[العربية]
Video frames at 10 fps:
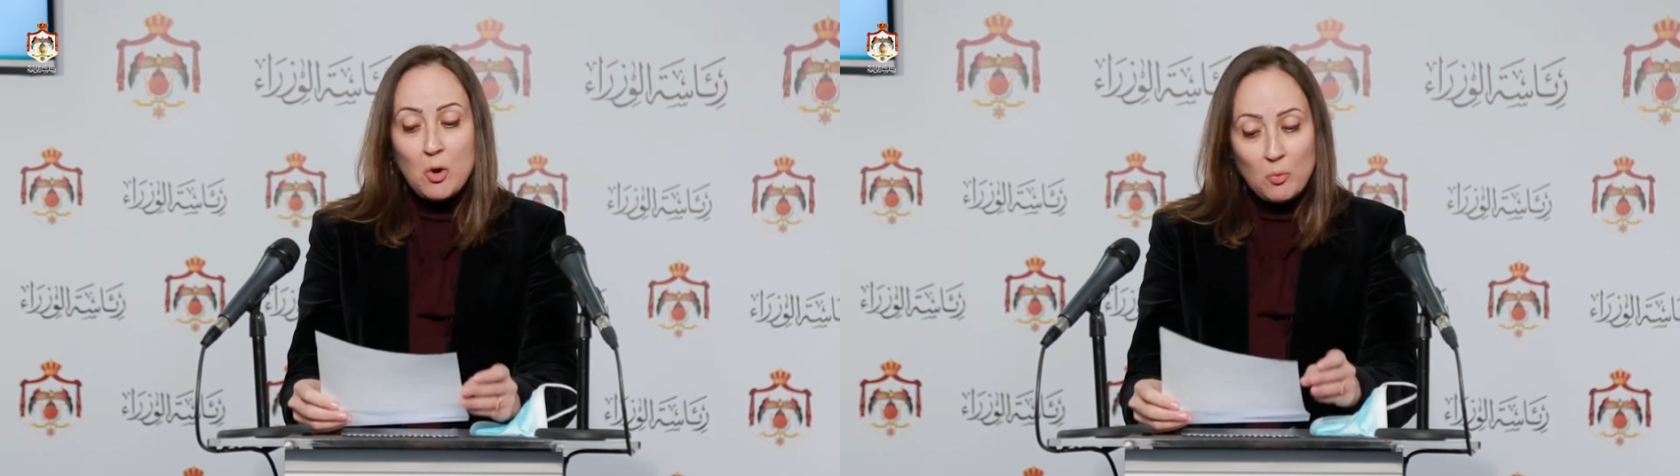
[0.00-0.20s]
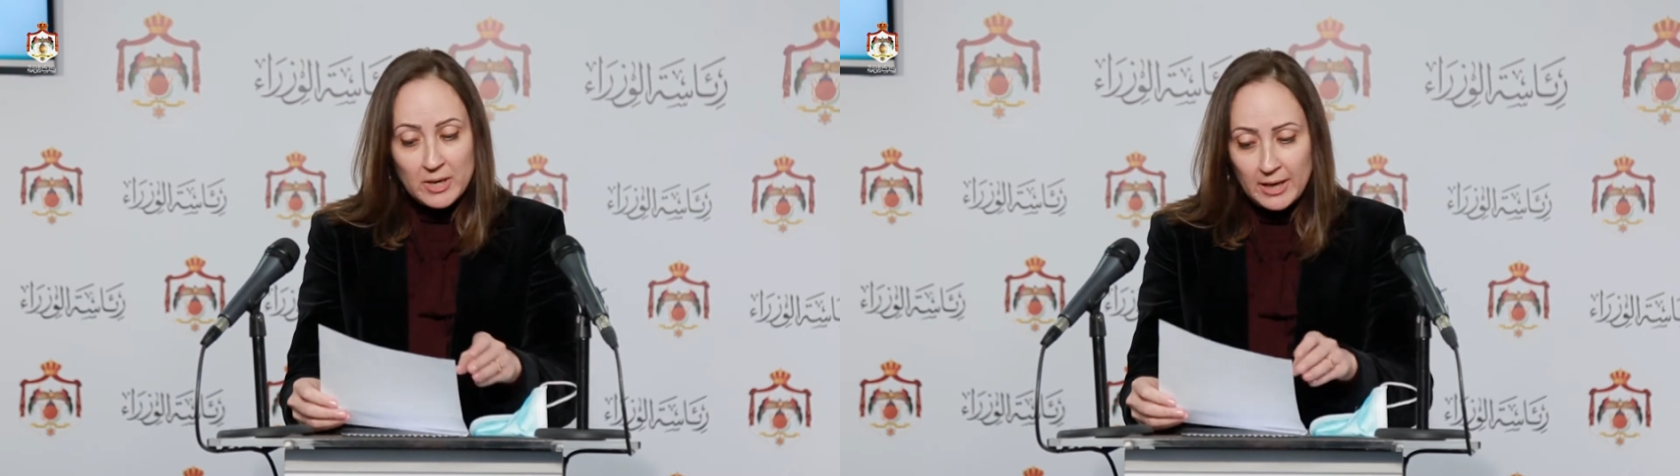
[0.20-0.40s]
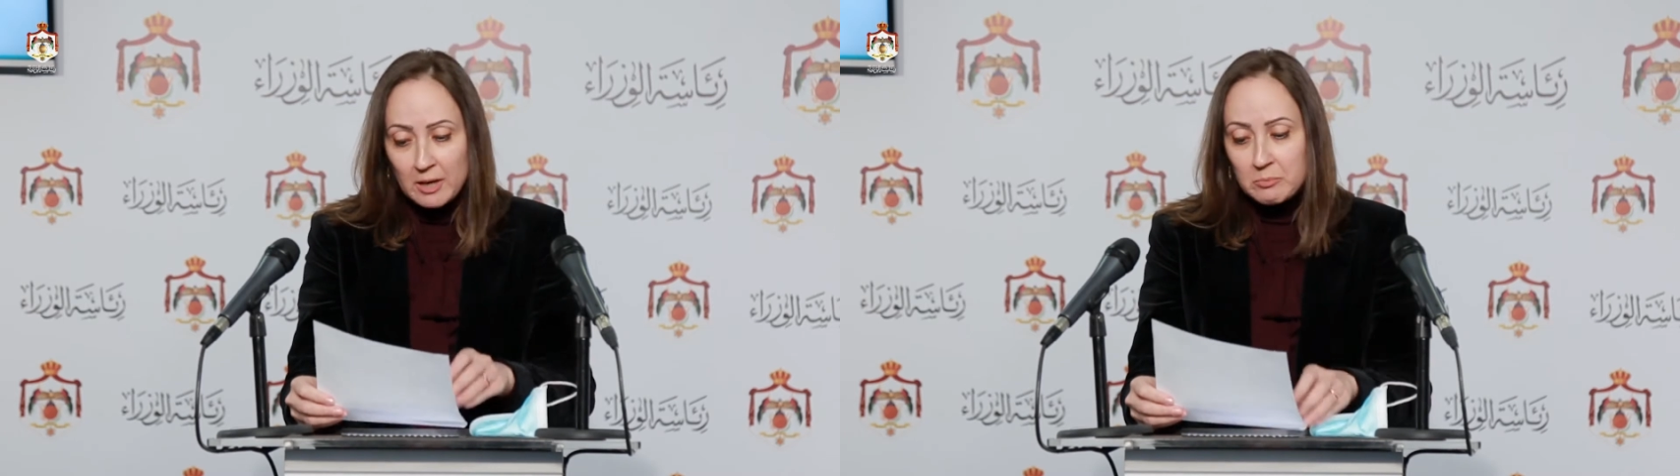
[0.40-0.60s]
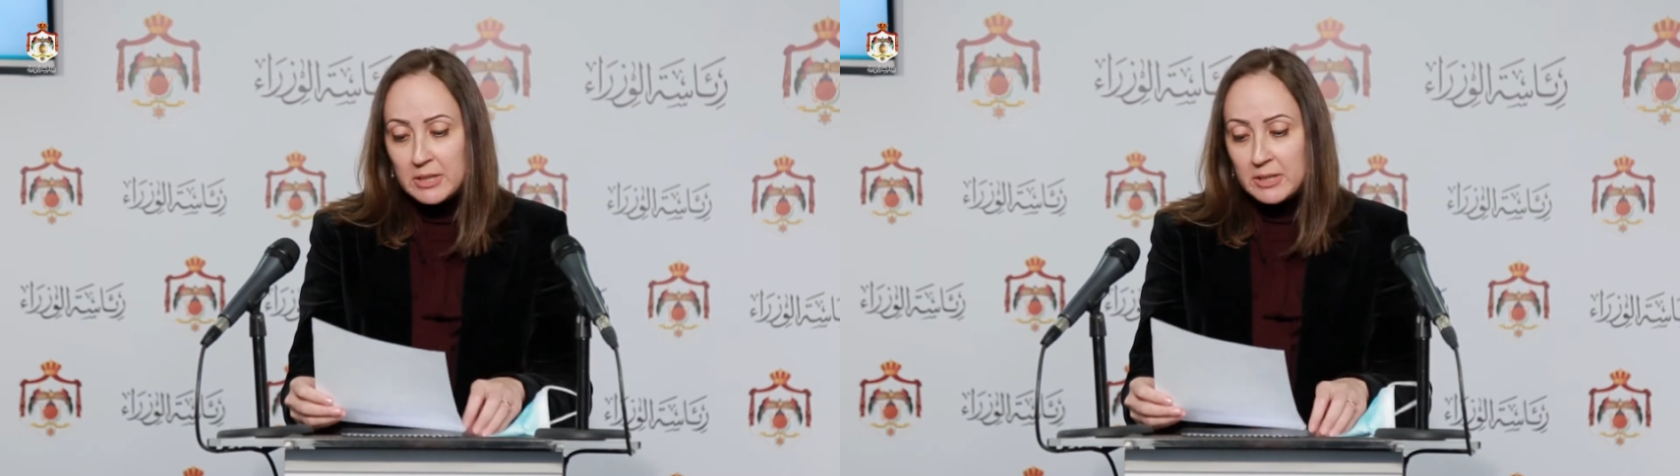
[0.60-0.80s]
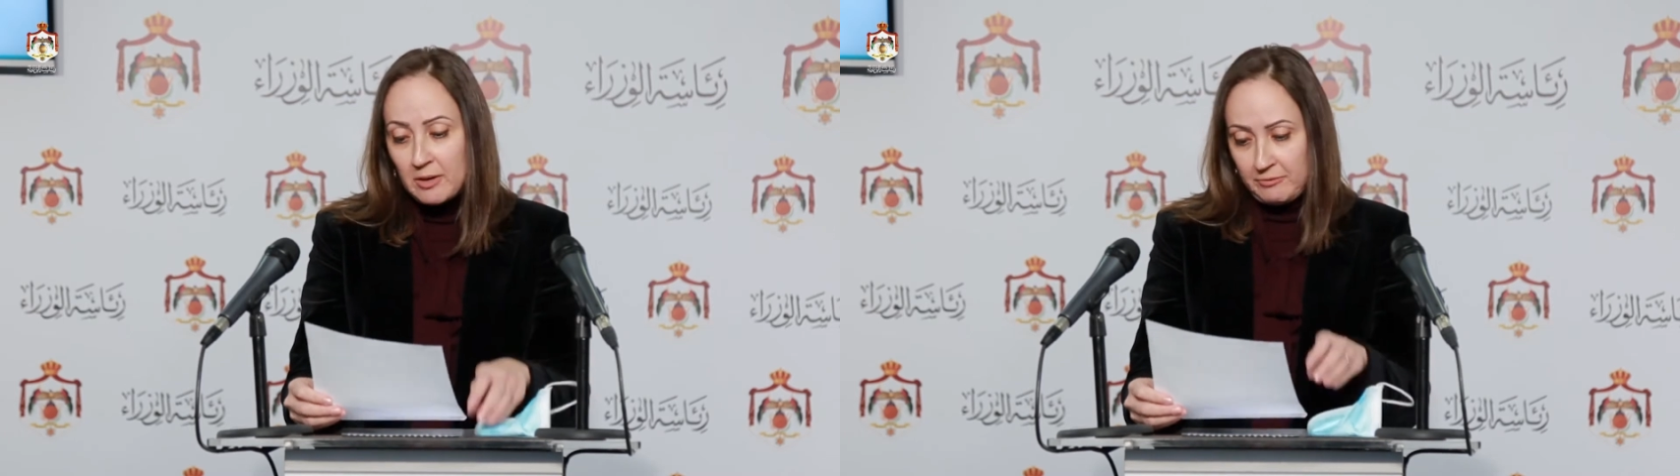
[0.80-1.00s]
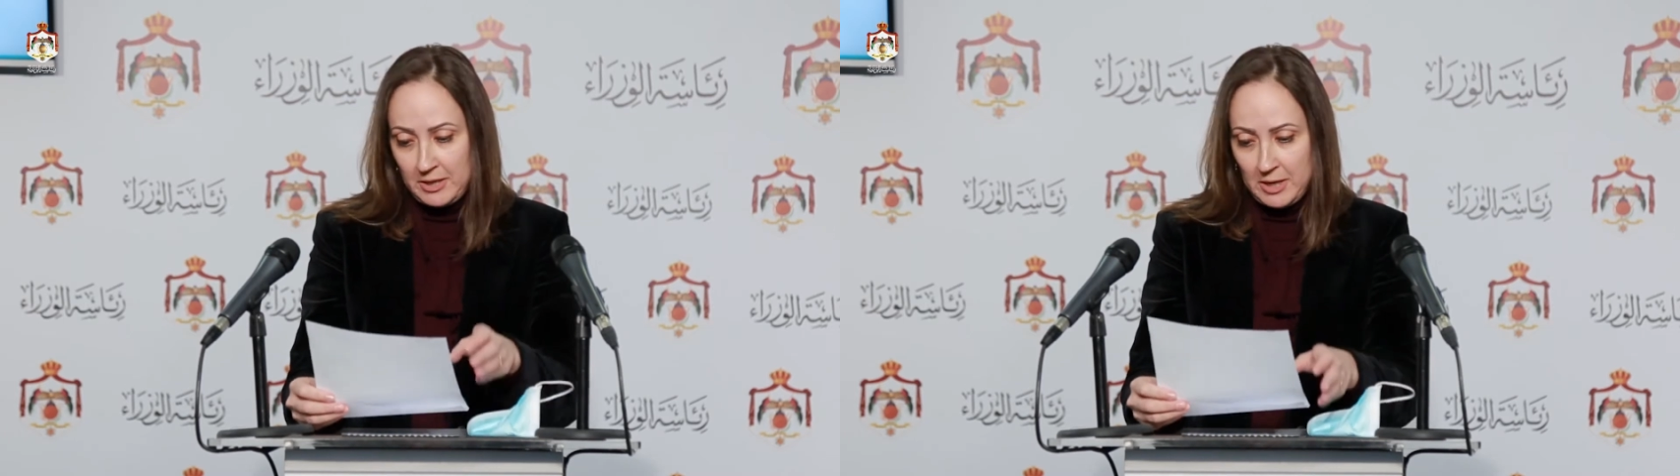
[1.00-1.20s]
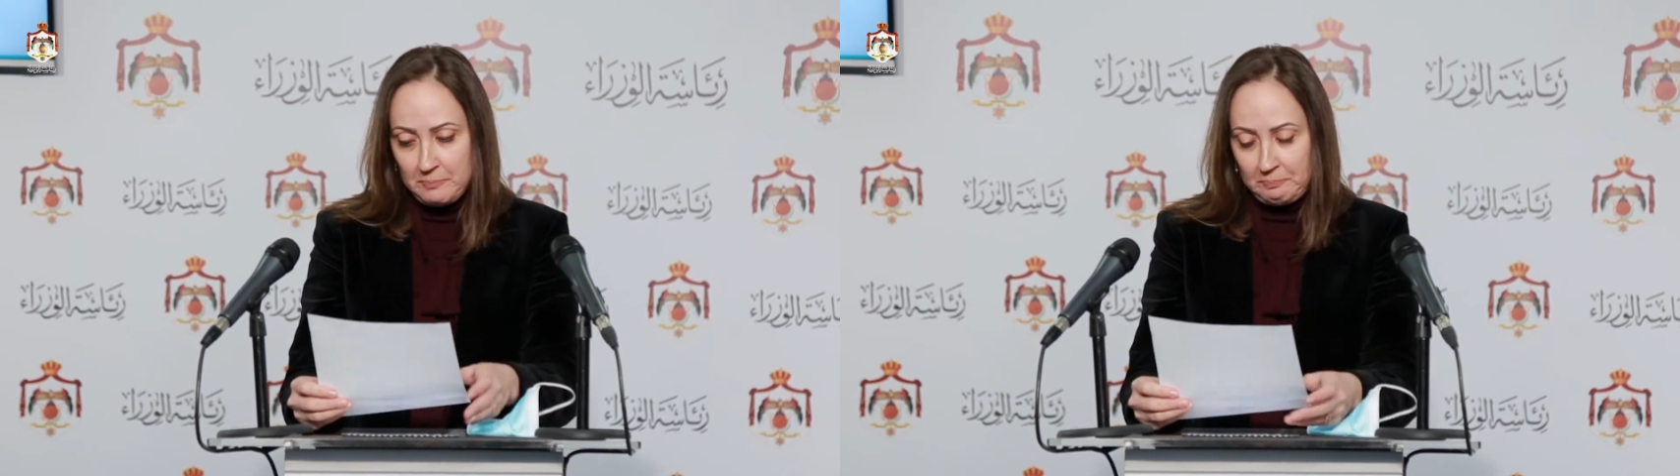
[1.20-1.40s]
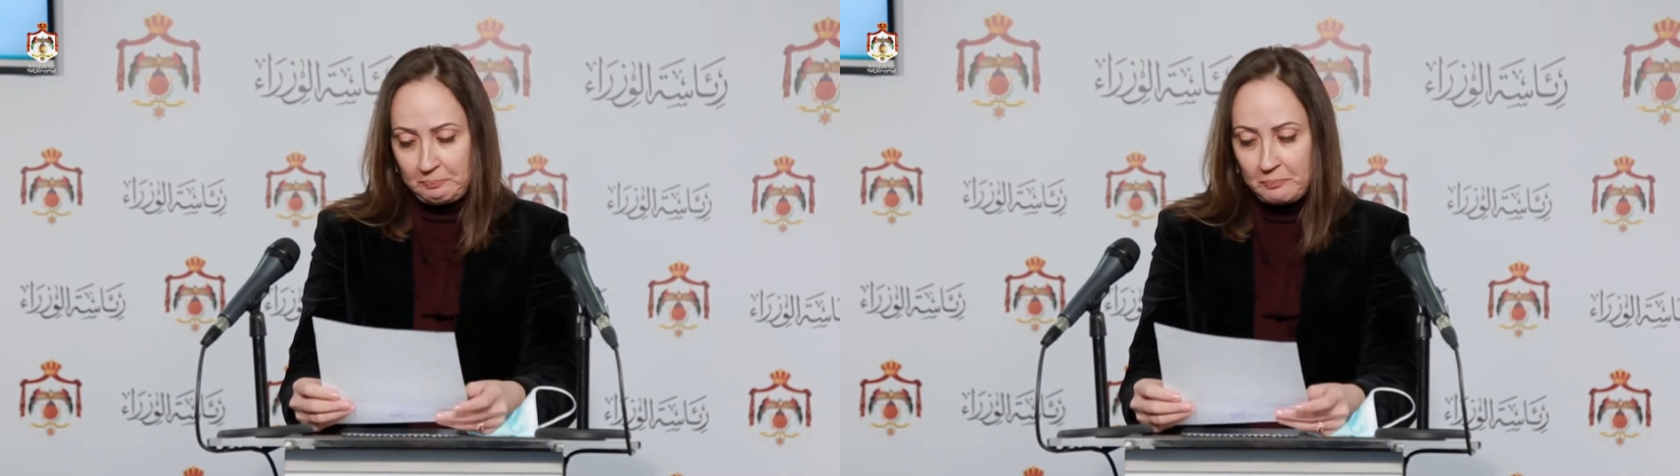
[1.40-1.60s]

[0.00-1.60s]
والعاملين فيها